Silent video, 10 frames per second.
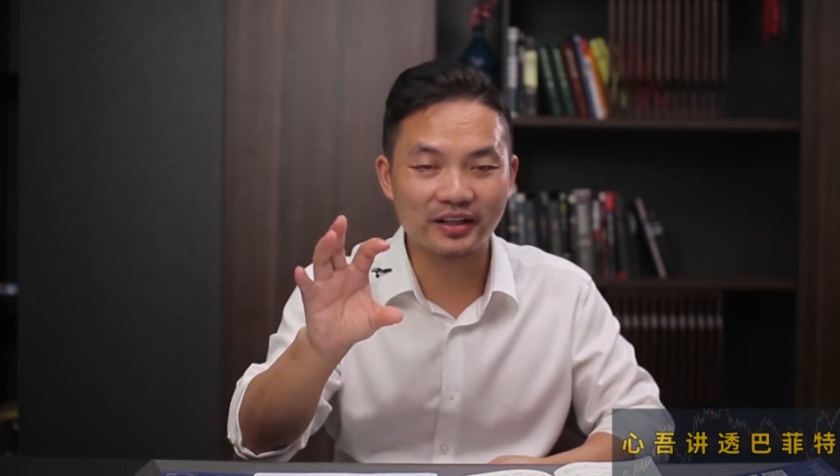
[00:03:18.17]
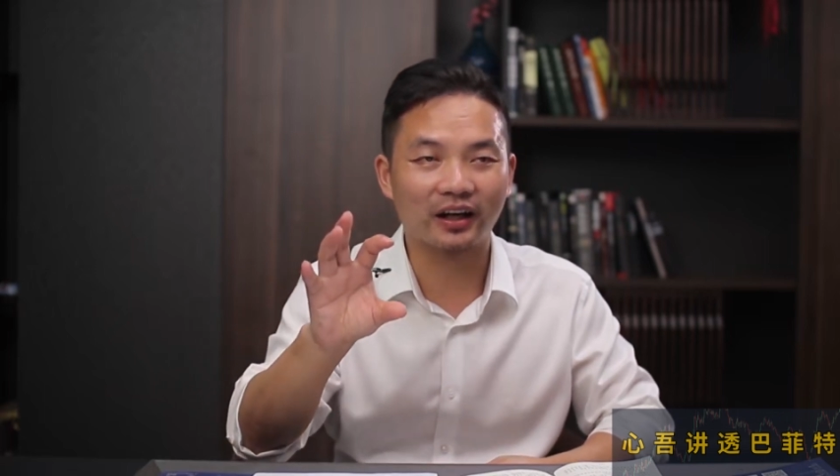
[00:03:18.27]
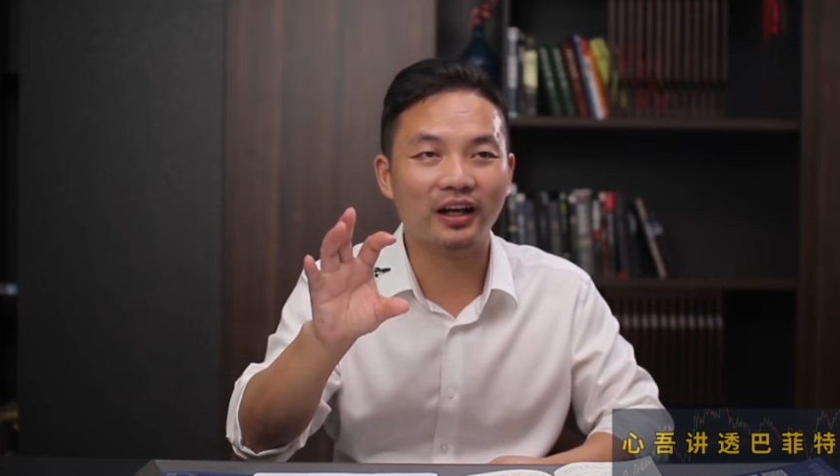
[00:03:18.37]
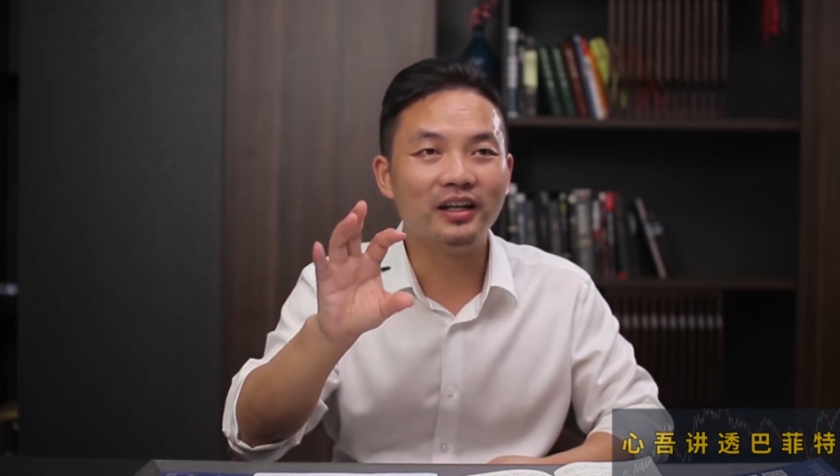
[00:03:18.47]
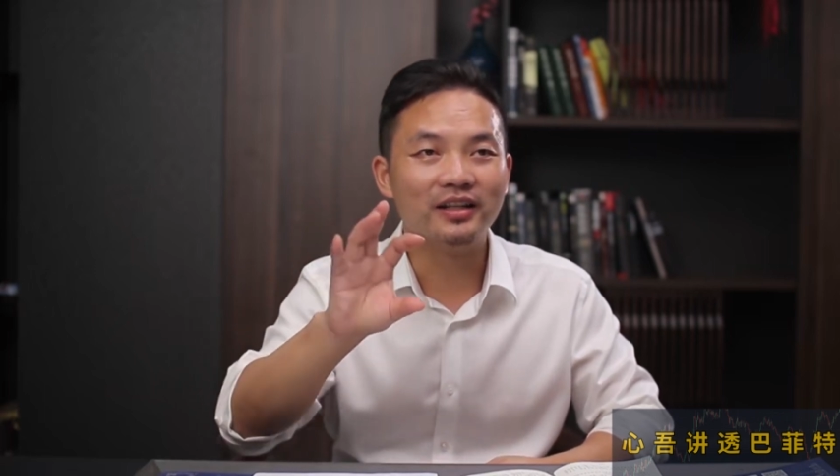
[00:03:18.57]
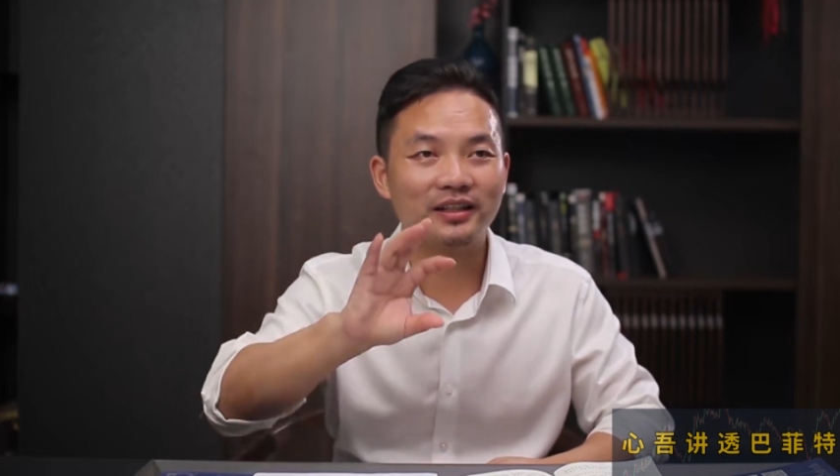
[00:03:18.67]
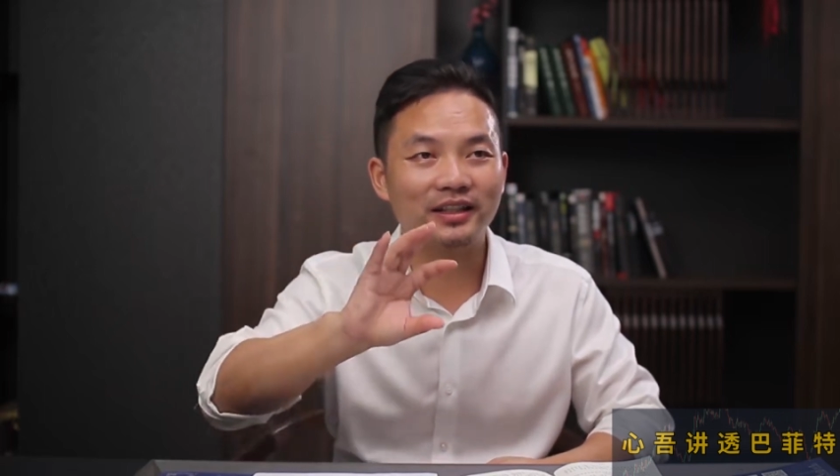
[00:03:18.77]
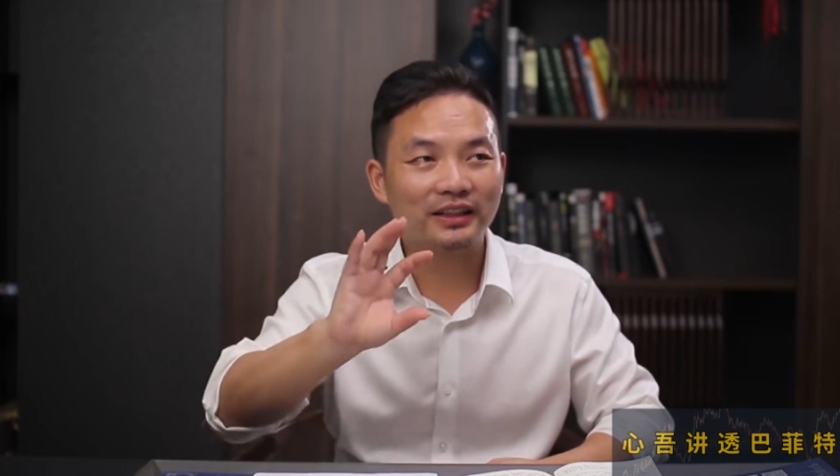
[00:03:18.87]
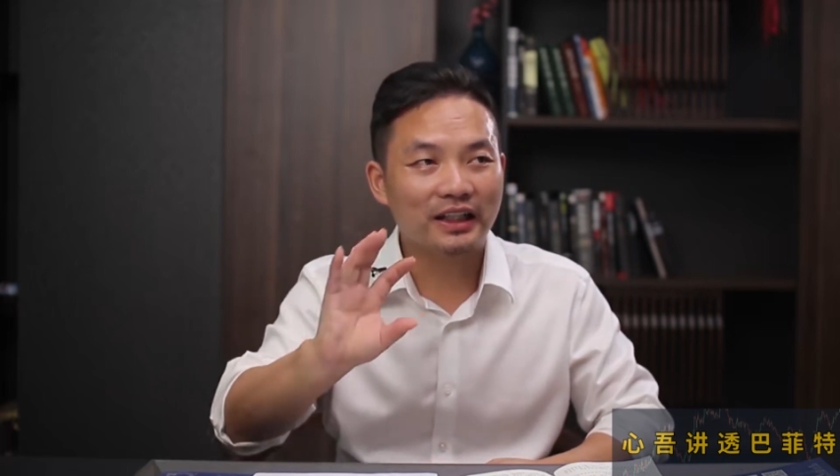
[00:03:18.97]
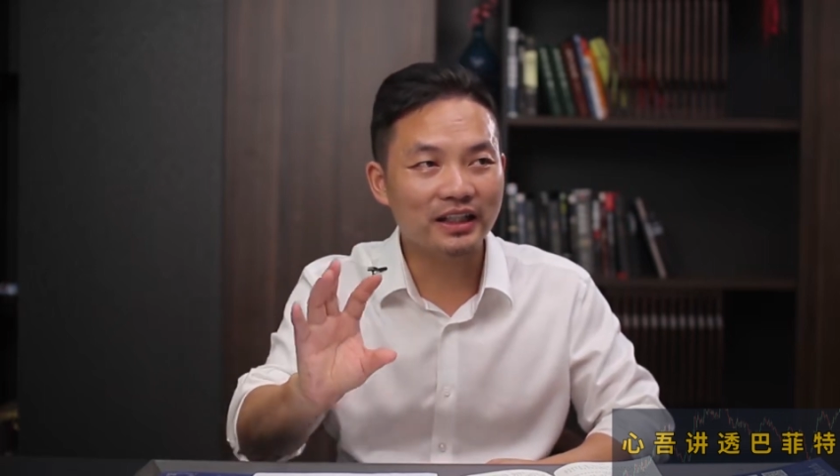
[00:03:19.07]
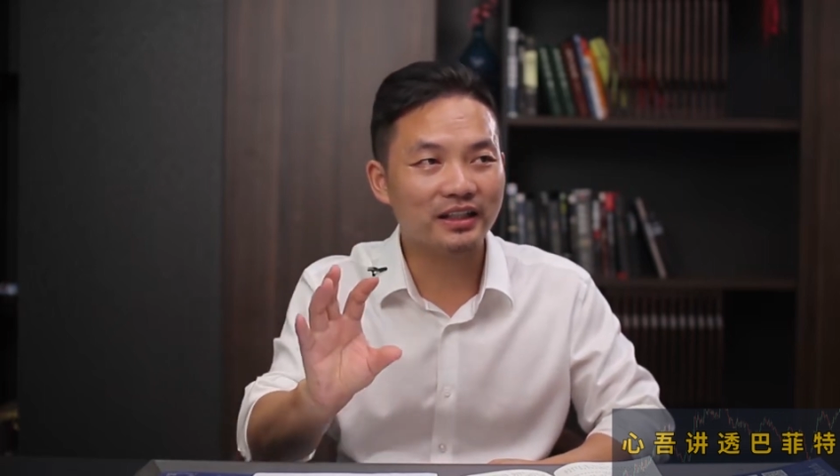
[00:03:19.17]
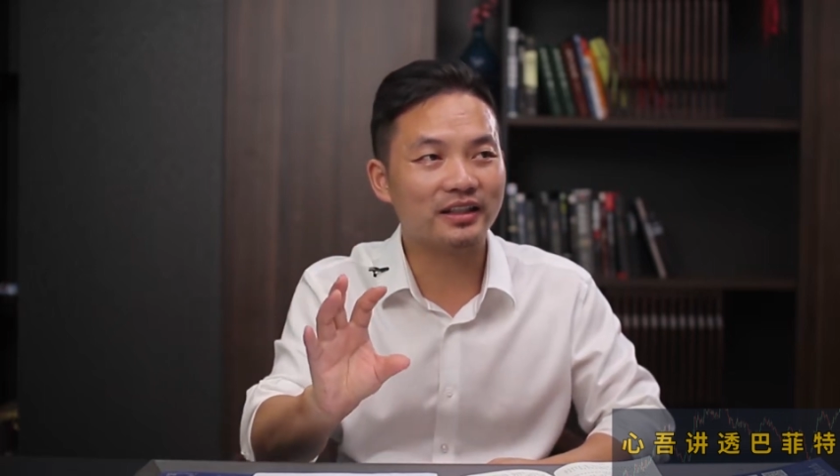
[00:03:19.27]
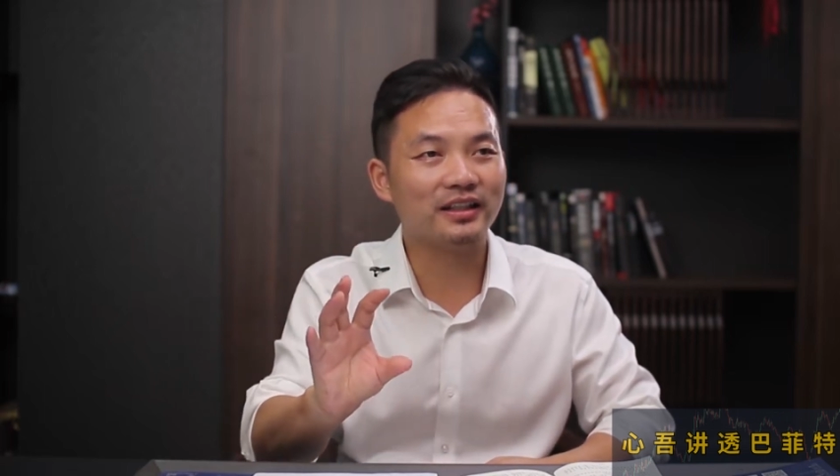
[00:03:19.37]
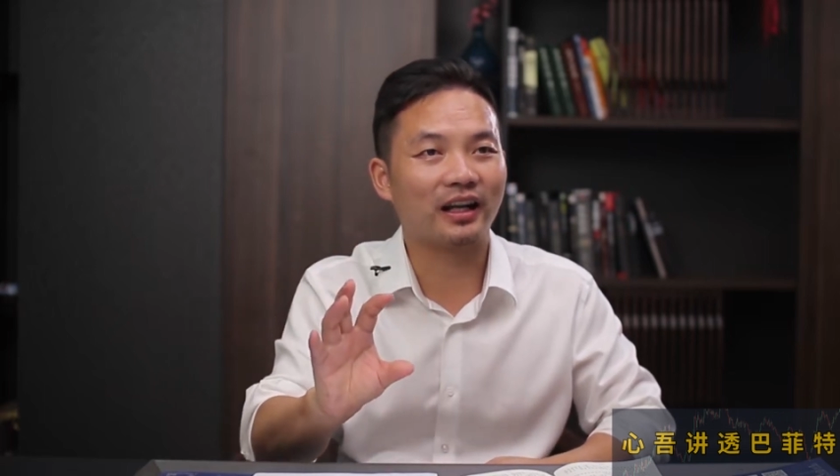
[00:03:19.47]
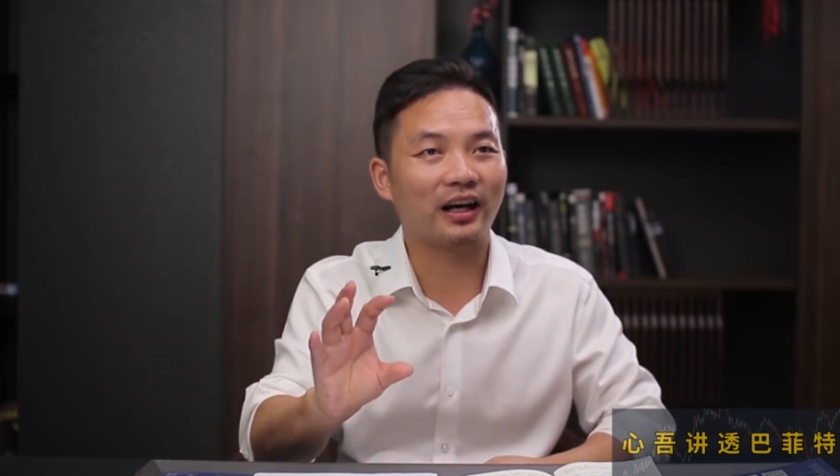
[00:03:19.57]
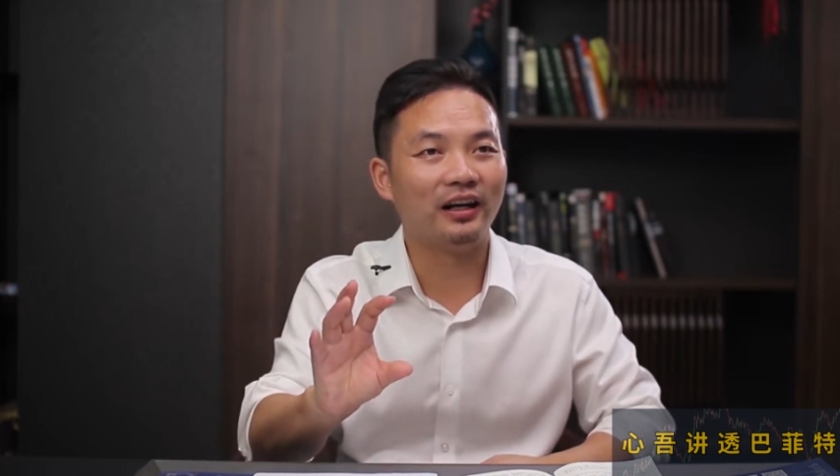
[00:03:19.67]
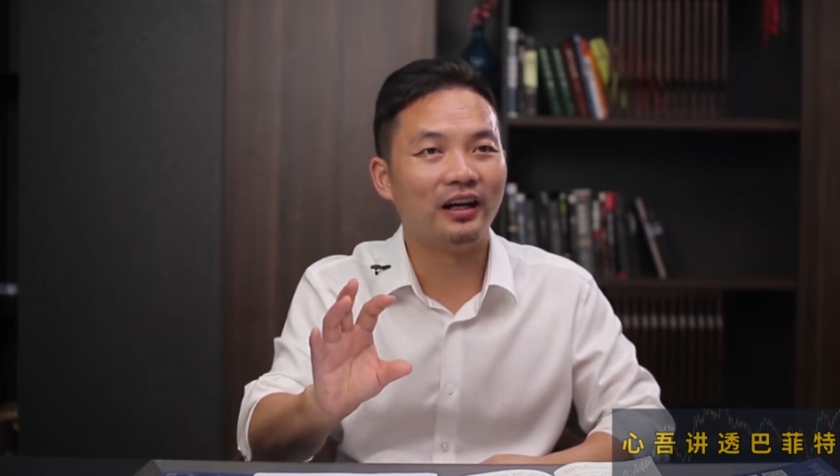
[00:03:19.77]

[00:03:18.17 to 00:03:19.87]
的这些特性呢，